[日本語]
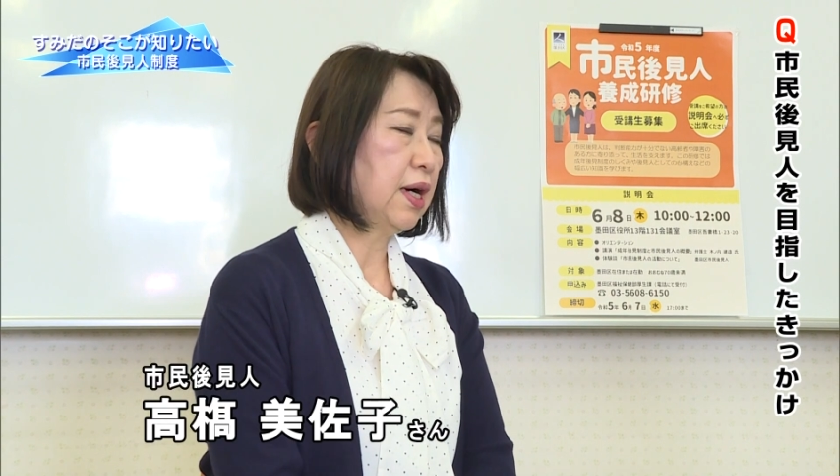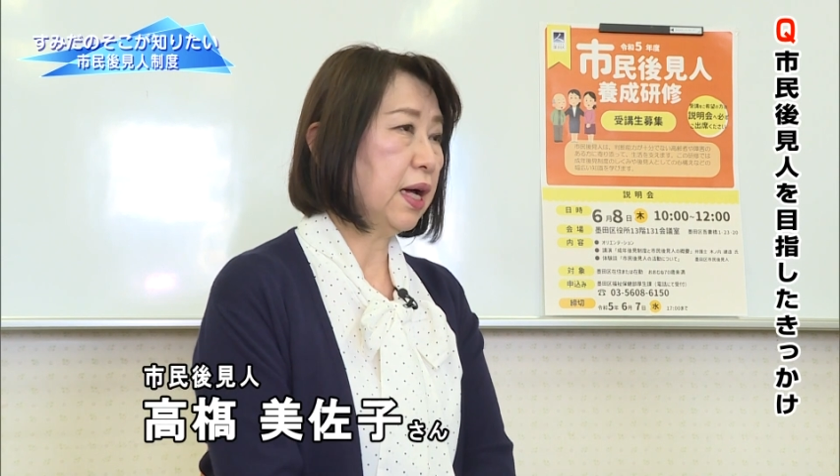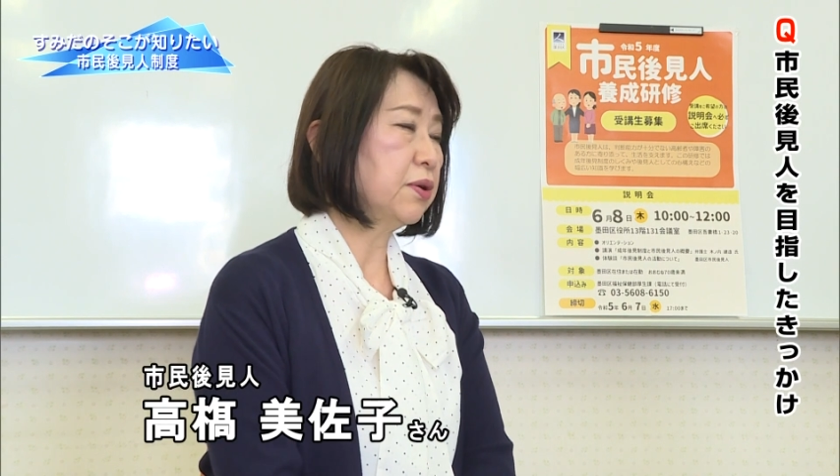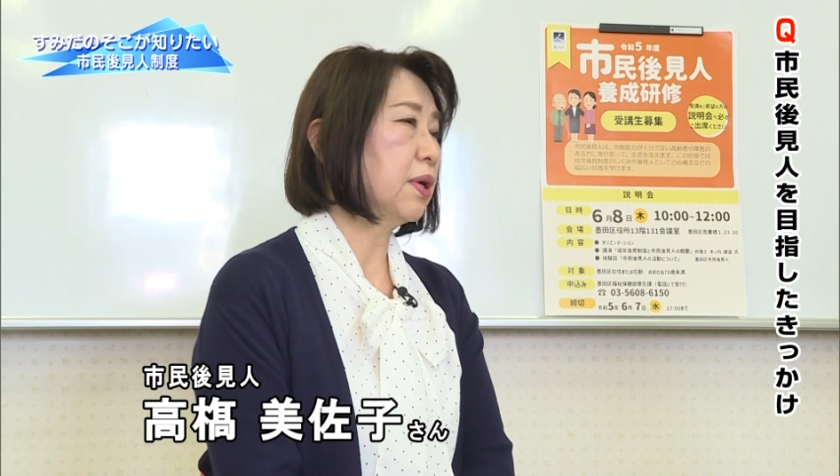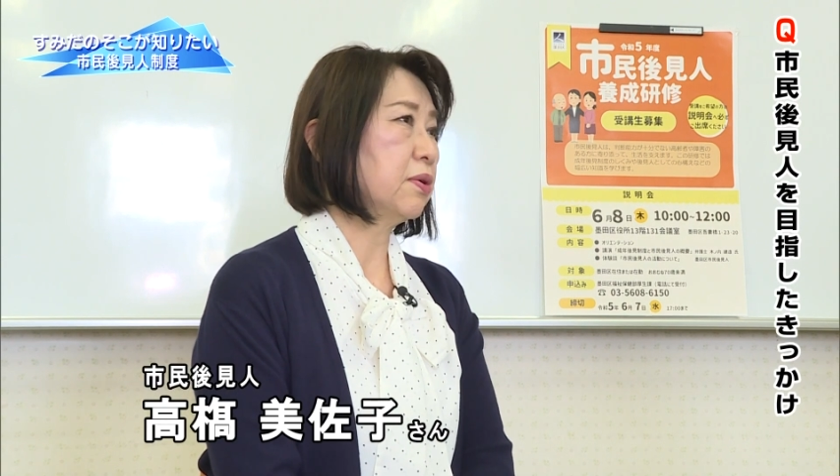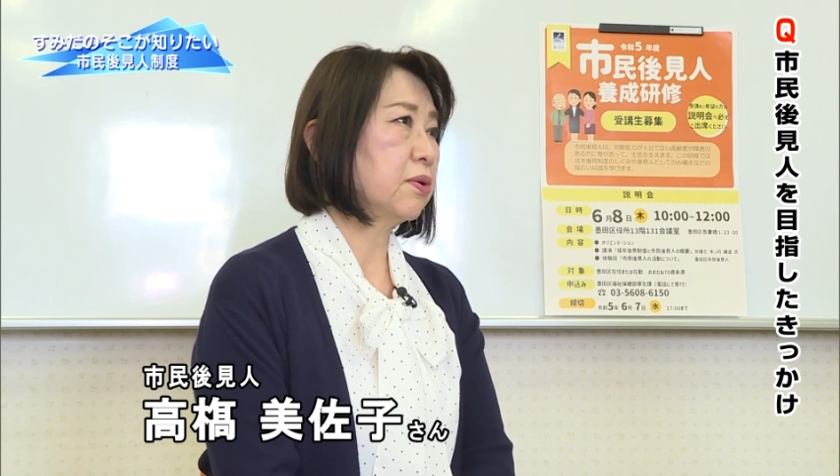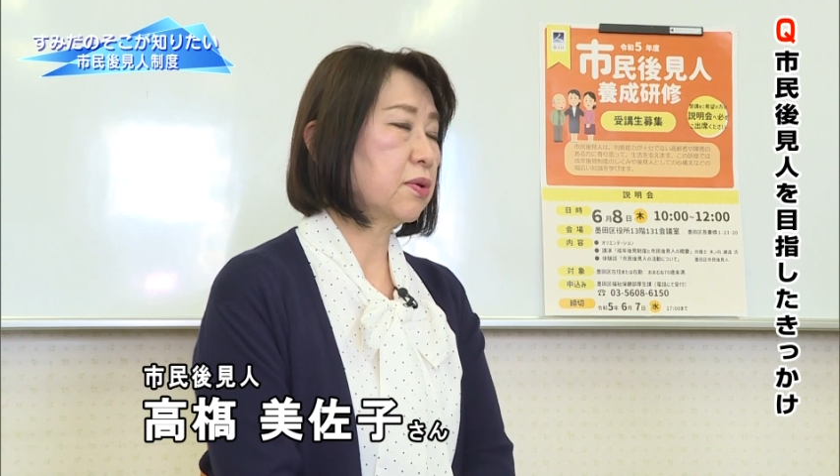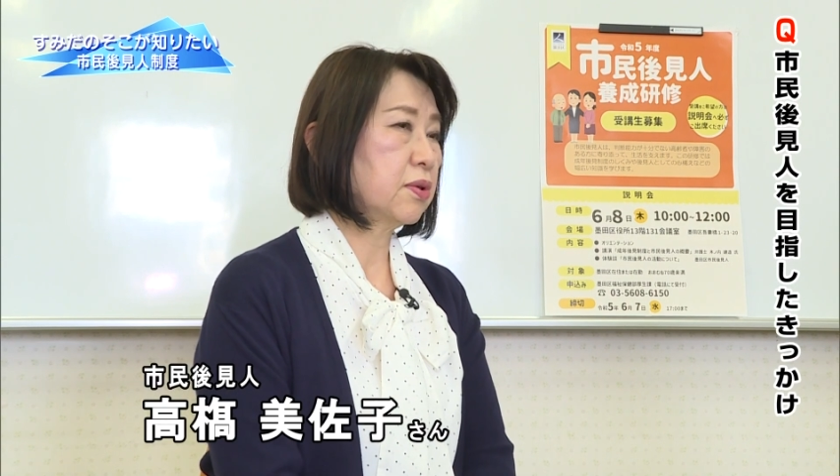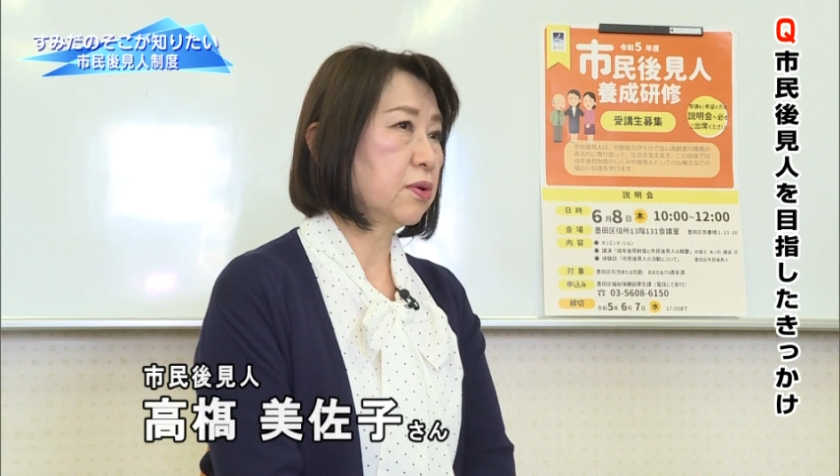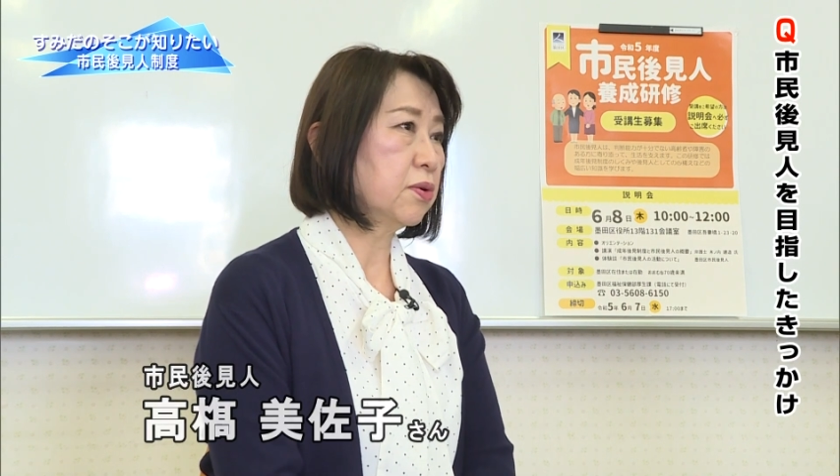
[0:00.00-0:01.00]
あと
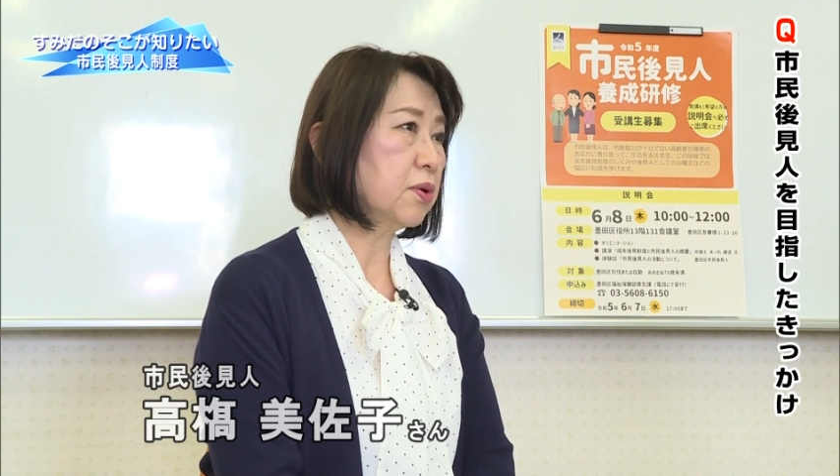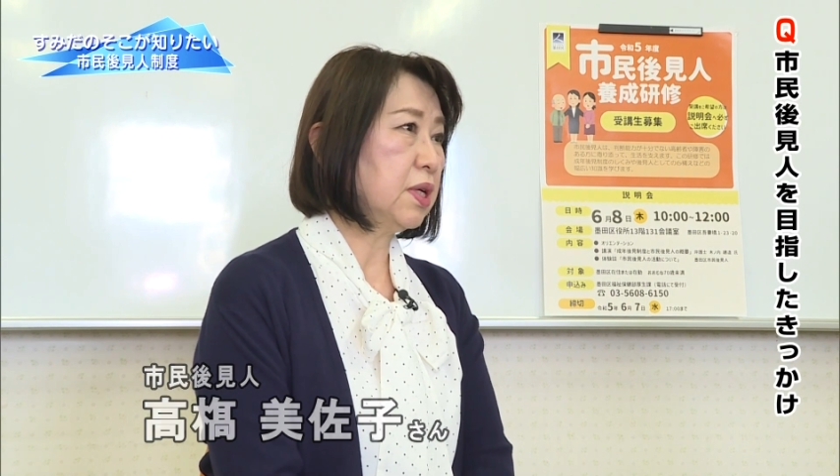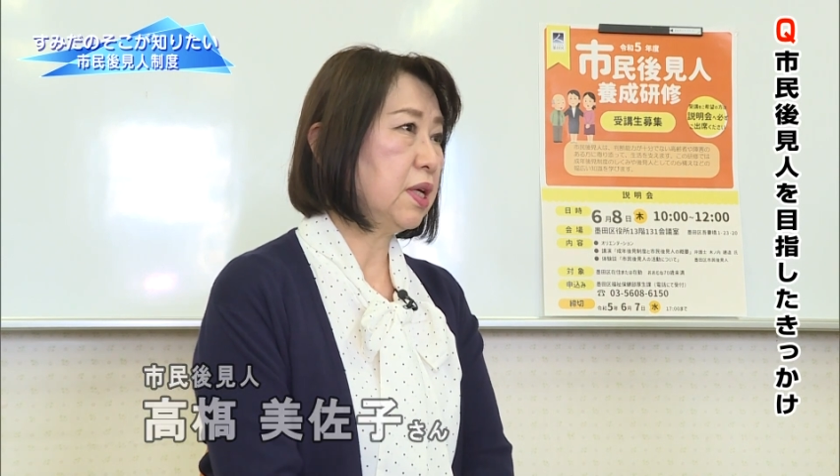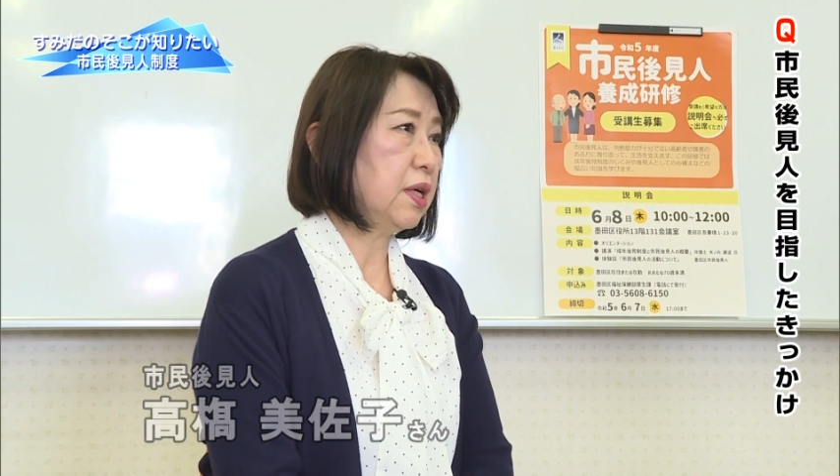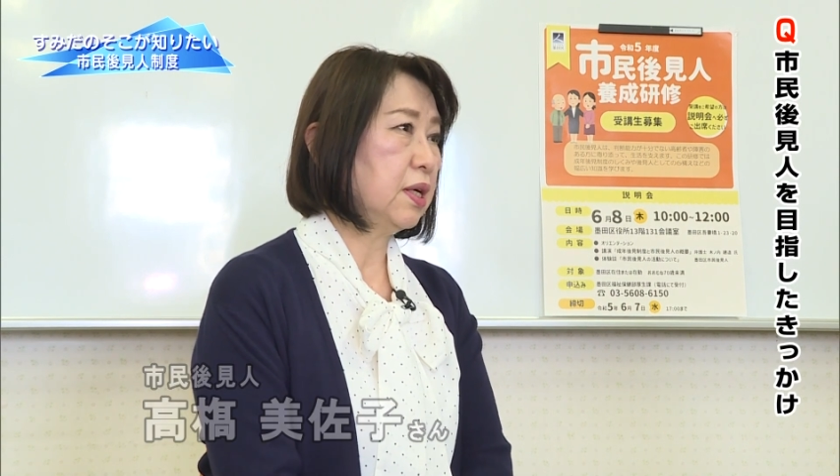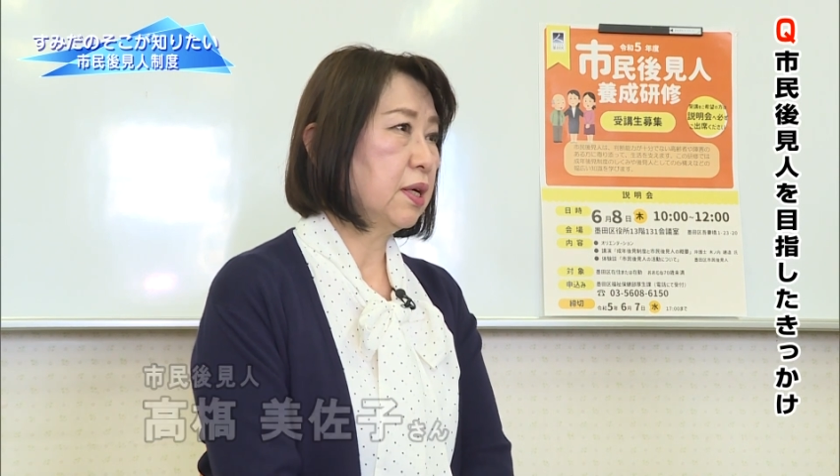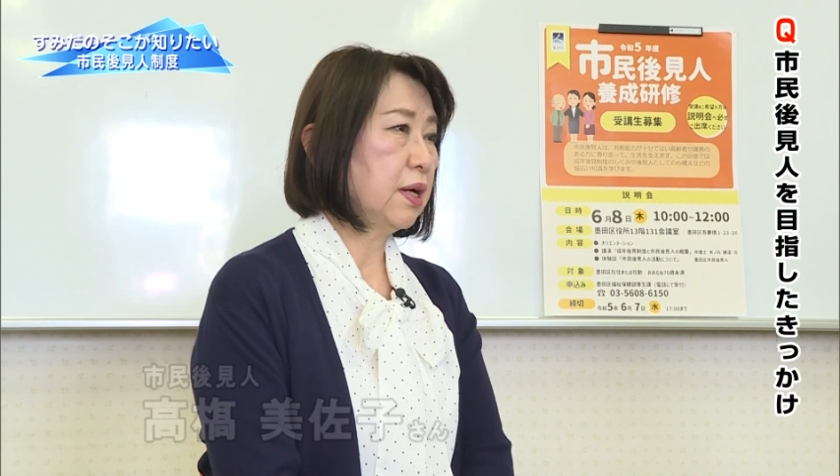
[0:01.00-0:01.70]
その時に